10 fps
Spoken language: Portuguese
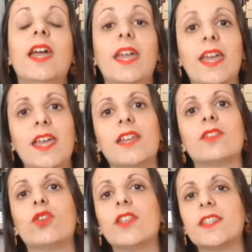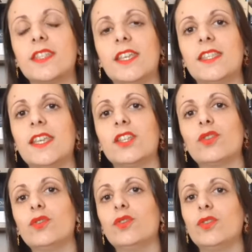E todas as resenhas,
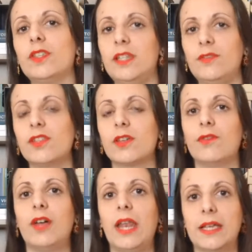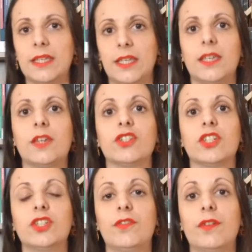todos os livros que eu falar aqui, que eu já
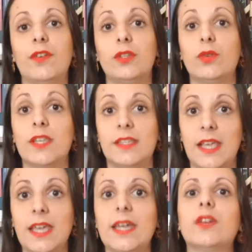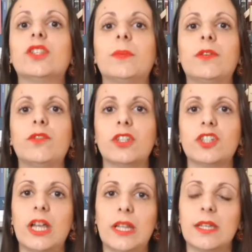tiver feito resenha, eu também vou
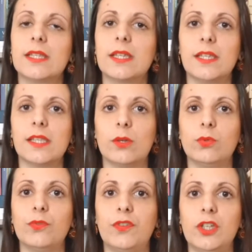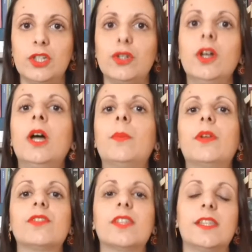deixar lá na descrição do vídeo para
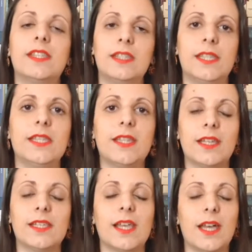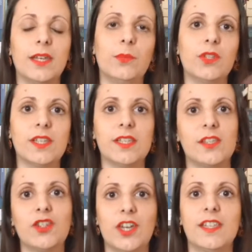vocês se, se interessarem poder
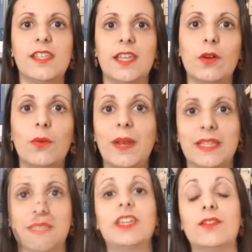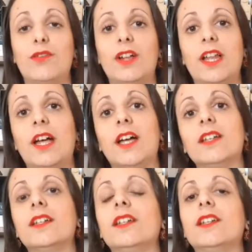assistir a resenha completa. Vou ter que falar